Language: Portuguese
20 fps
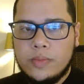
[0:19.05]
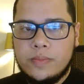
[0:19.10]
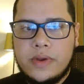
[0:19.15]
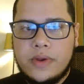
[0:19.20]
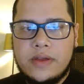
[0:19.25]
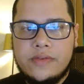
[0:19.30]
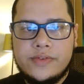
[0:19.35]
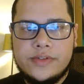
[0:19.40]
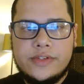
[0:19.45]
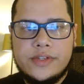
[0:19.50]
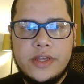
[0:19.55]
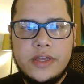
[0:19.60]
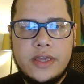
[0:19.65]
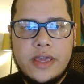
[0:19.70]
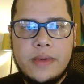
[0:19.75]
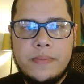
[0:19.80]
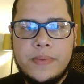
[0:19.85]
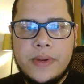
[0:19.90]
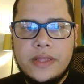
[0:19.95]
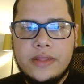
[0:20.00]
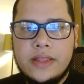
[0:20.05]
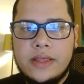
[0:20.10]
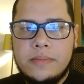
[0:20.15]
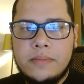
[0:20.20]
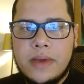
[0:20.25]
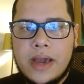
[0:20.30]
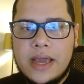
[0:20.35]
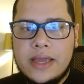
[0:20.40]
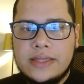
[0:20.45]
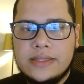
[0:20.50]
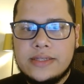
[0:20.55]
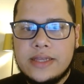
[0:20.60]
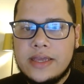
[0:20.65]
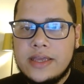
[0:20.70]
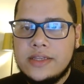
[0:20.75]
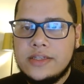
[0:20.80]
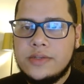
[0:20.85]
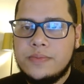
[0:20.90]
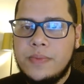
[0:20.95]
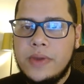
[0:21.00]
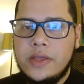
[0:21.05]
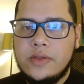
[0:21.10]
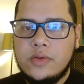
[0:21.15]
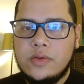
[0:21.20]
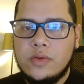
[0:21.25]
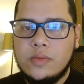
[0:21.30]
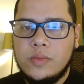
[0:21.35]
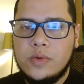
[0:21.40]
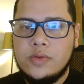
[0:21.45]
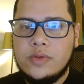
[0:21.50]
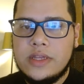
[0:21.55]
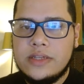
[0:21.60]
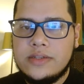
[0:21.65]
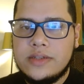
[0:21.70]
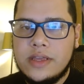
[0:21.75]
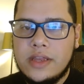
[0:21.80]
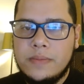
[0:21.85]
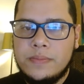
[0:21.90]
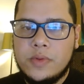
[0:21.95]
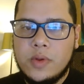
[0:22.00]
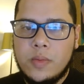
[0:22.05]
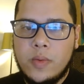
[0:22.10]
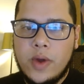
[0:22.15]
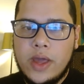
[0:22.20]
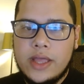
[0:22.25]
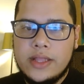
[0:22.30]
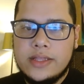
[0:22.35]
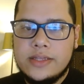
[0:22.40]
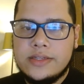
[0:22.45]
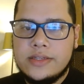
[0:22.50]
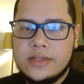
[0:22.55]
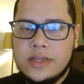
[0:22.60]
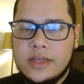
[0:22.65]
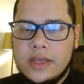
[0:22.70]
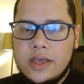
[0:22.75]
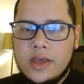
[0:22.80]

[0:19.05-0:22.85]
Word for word: Para você que quer aprender mais a respeito do mundo das criptomoedas,